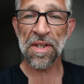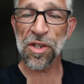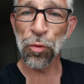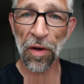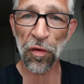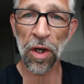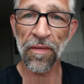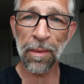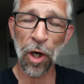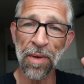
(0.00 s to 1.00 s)
mich super freuen,
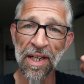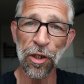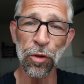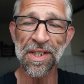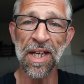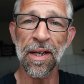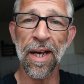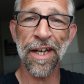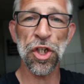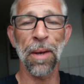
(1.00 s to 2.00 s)
wenn ihr mir auch mal in die Kommentare
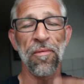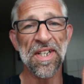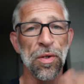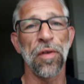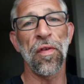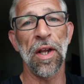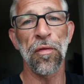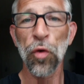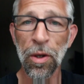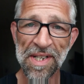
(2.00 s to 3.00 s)
reinschreibt, was euch vielleicht
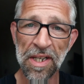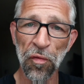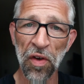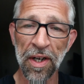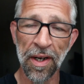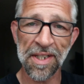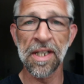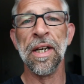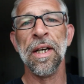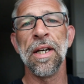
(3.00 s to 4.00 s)
früher besser gefallen hat.
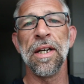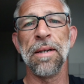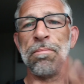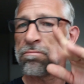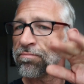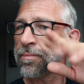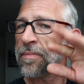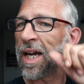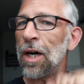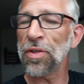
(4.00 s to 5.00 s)
Ähm,
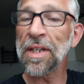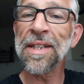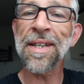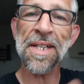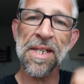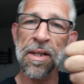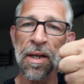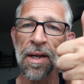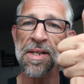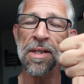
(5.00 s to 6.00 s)
Haut in die Tasten,
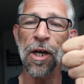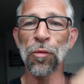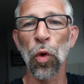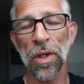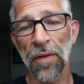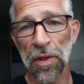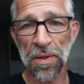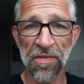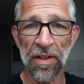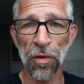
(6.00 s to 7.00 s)
lasst einen Daumen hoch da, wenn euch
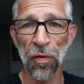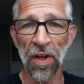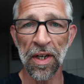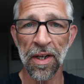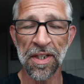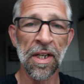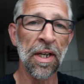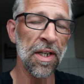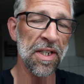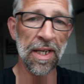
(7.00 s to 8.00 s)
das Video gefallen hat.
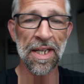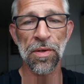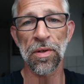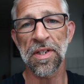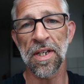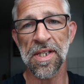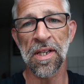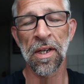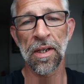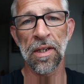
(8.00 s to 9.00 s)
Ich entlasse euch
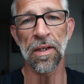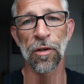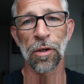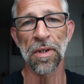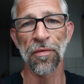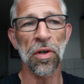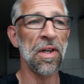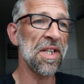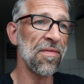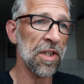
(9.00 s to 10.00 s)
jetzt in die kommende Woche.
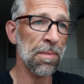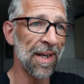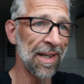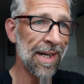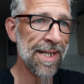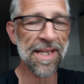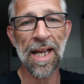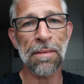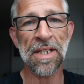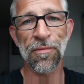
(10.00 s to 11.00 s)
Es wird meine
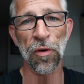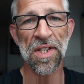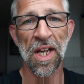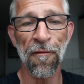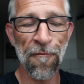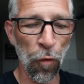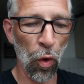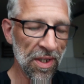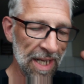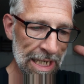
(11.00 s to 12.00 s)
letzte Arbeitswoche sein
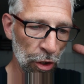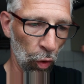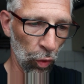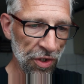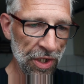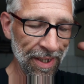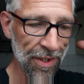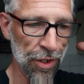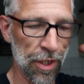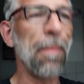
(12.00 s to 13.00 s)
vor den großen
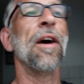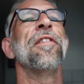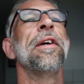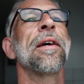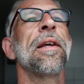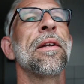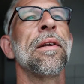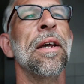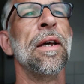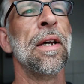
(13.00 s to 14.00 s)
Sommerferien,